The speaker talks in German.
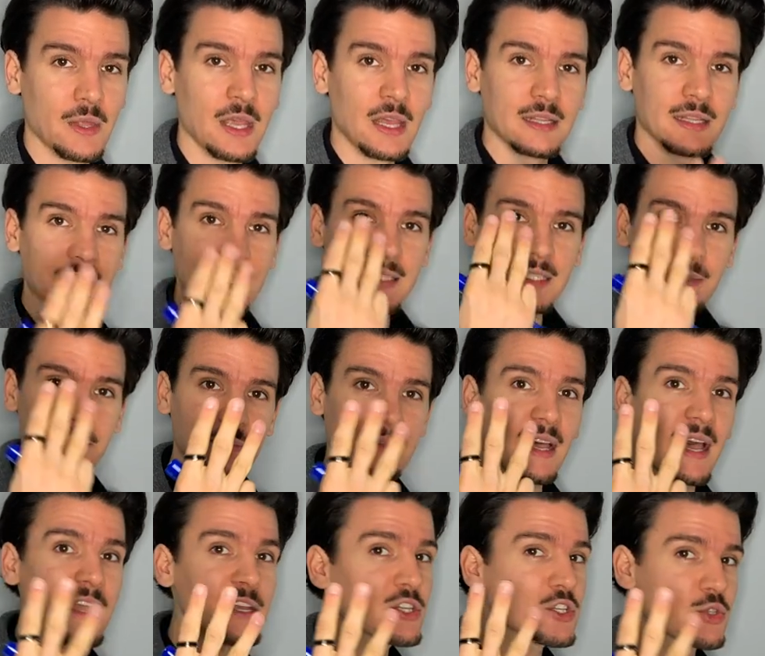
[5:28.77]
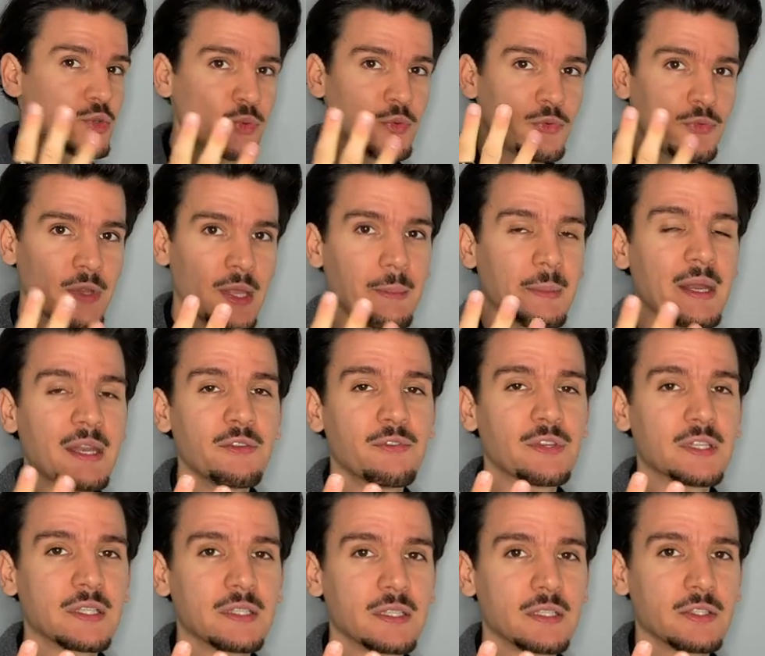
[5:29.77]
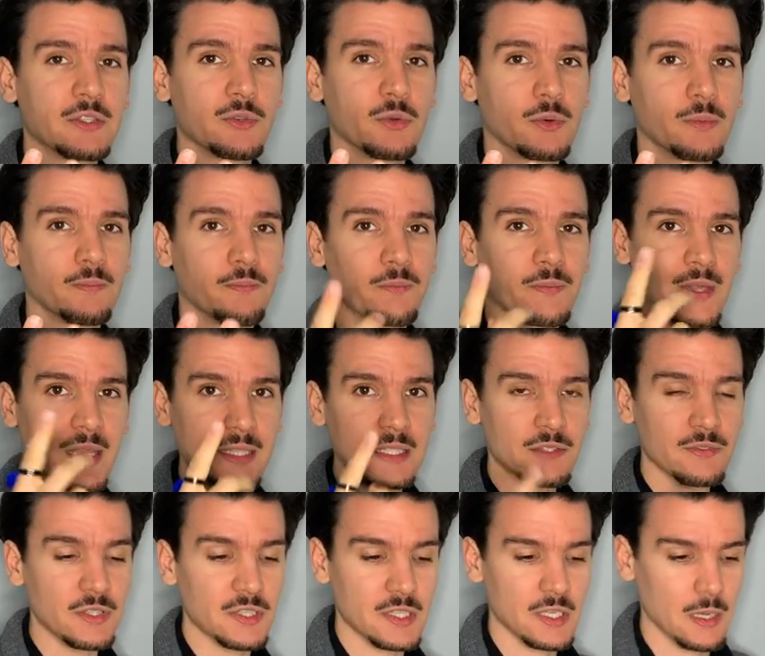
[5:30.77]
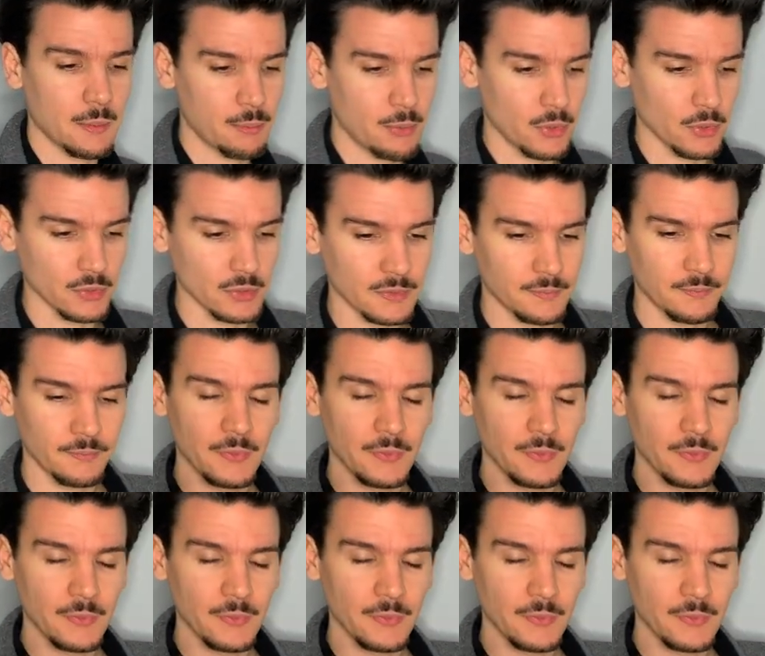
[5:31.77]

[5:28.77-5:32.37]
Denn es gibt drei Stufen der Manifestation. Ganz wichtiger Punkt.